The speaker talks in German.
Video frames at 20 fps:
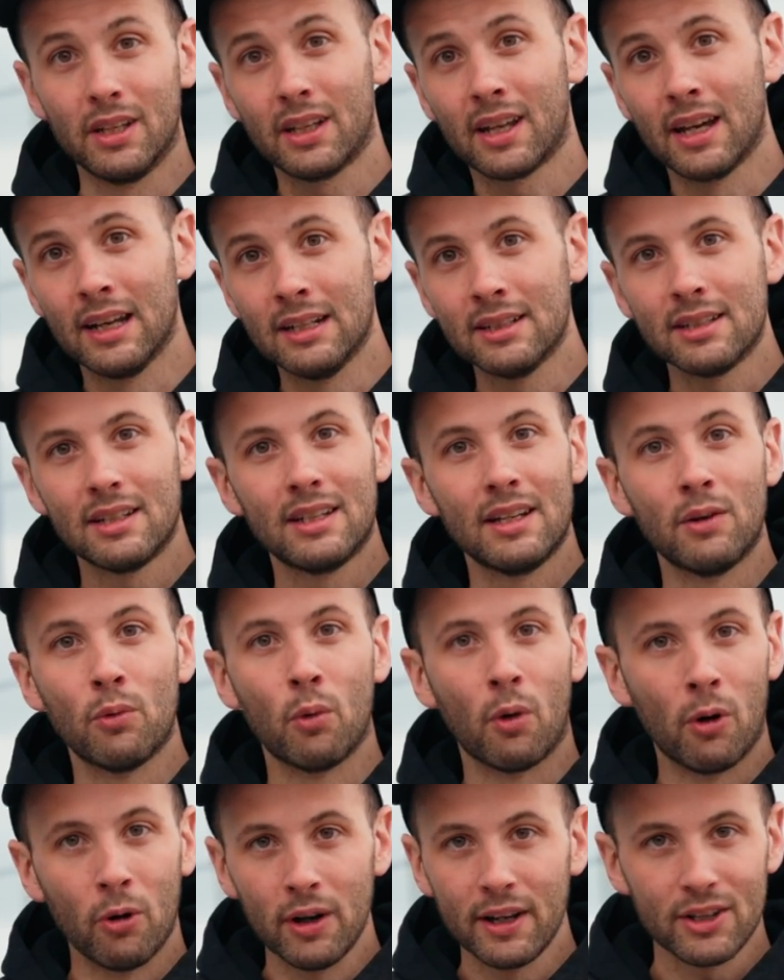ihr kennt den
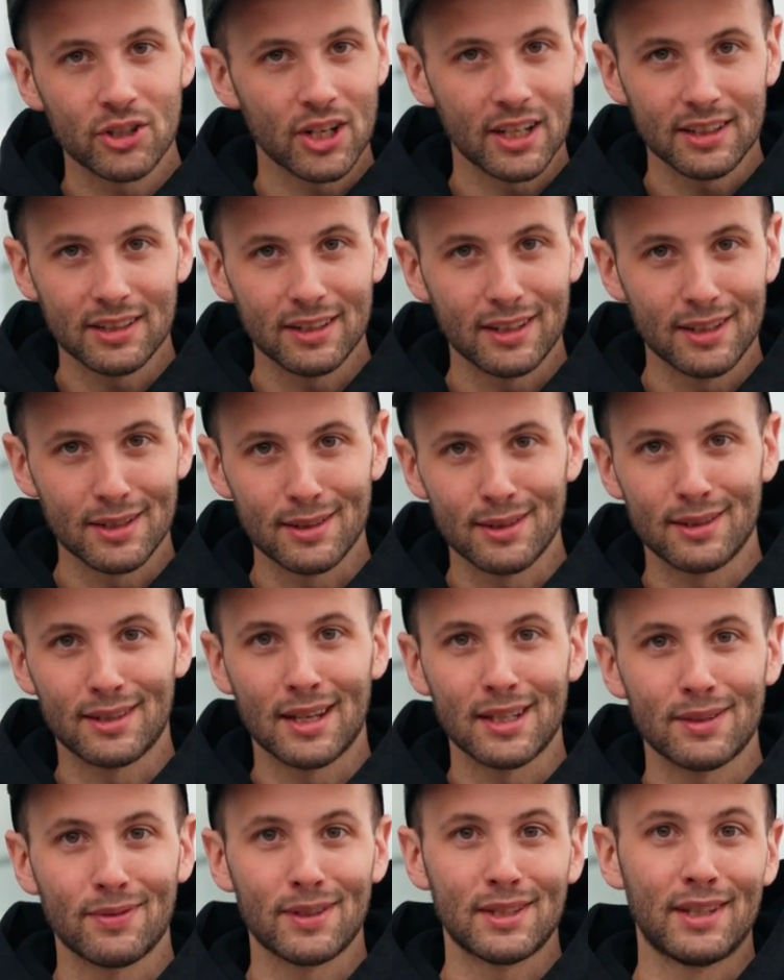Rolling Shutter, das ist
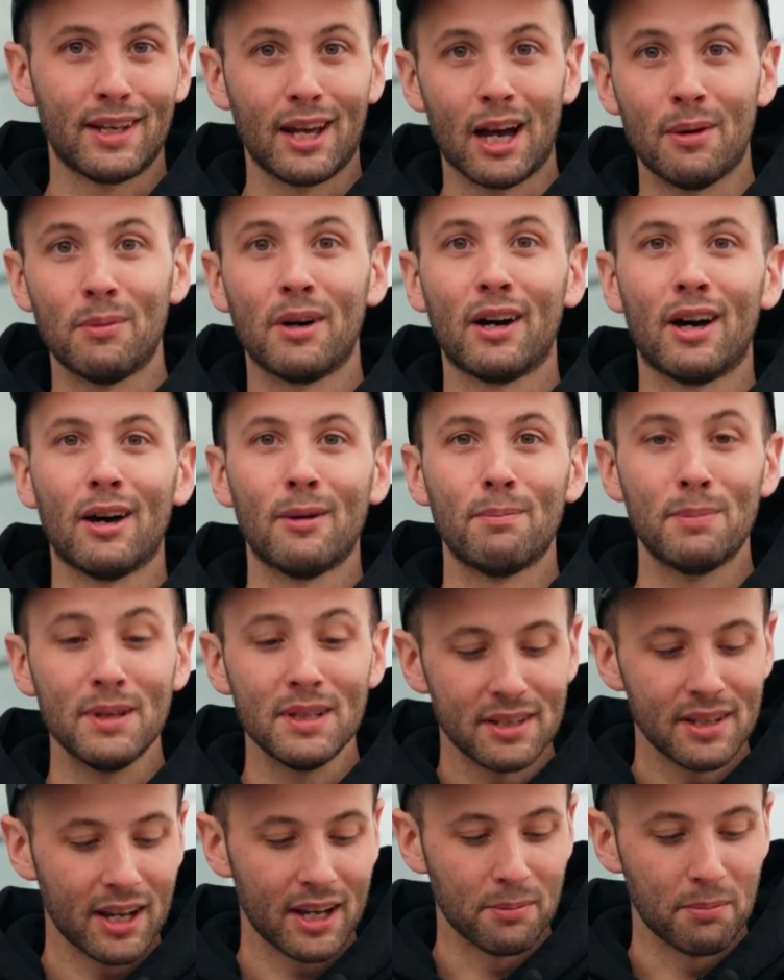das, was die Kamera
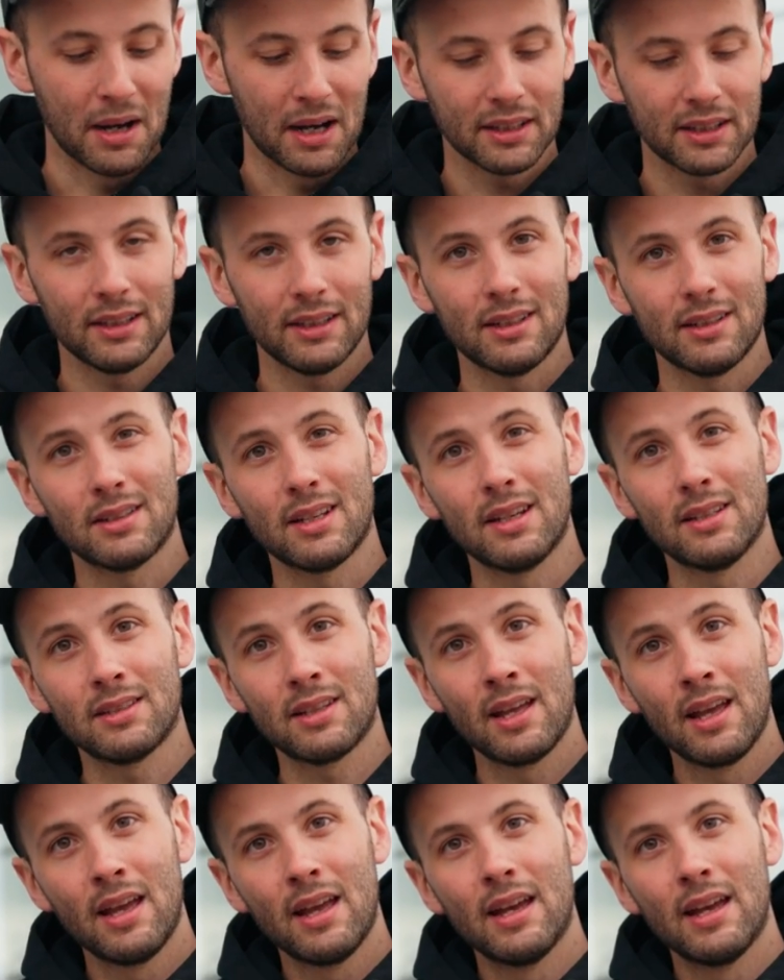bisher gemacht hat. Das heißt,